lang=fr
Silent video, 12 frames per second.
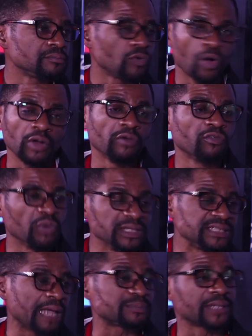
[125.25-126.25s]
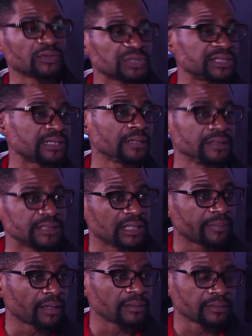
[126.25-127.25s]
Ou alors vous voulez dire l'absence de salles de
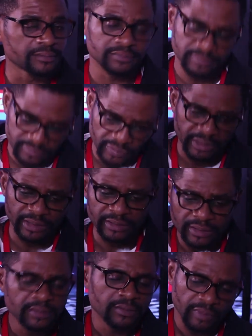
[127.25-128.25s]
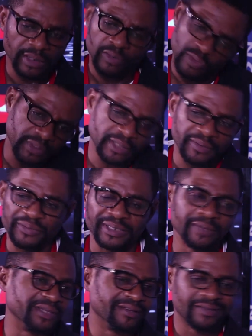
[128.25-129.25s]
cinéma L'absence, le déficit, en fait, parce ah, que
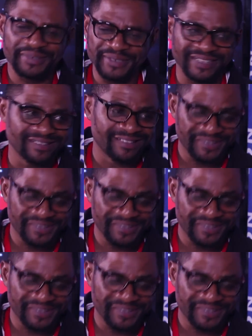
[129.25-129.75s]
oui, pas, n'existe pas.